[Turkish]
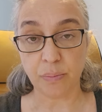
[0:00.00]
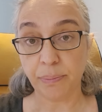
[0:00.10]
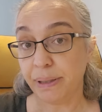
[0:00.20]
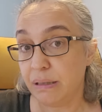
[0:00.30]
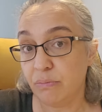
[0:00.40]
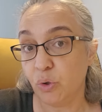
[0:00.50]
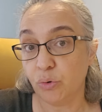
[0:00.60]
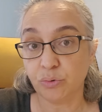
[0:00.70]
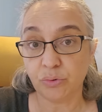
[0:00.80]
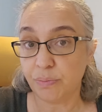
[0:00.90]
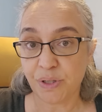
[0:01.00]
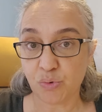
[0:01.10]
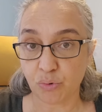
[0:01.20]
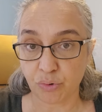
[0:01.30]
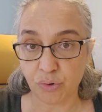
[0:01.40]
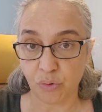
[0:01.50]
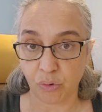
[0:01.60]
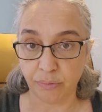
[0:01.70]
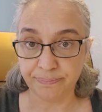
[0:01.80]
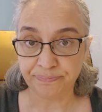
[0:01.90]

ama benimle olduğunda bir sorun yok.